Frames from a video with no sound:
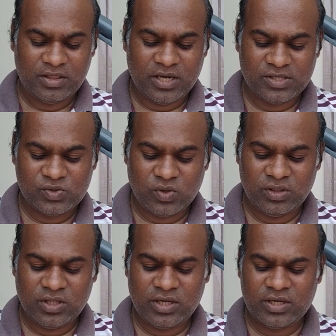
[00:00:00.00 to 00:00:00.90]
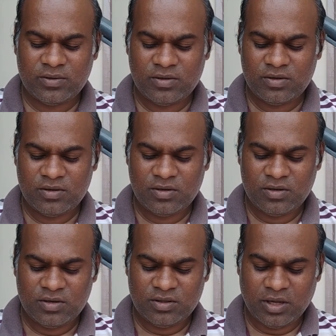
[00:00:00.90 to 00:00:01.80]
தன் சொந்த
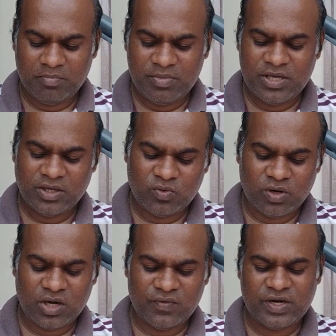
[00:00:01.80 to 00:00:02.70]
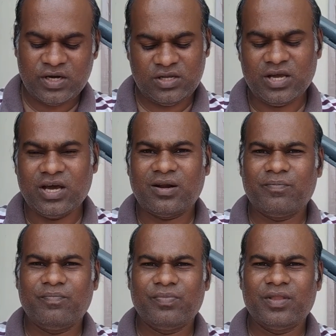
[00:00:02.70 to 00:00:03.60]
தம்பியை கொன்றவன் யார்
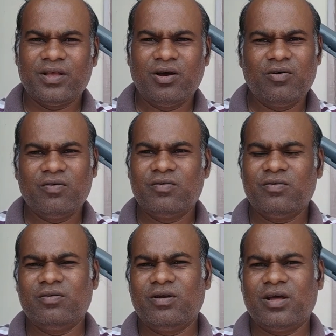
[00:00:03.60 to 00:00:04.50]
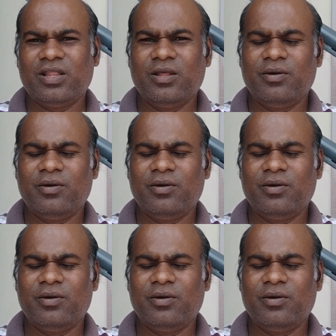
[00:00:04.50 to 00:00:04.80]
அவன் அந்த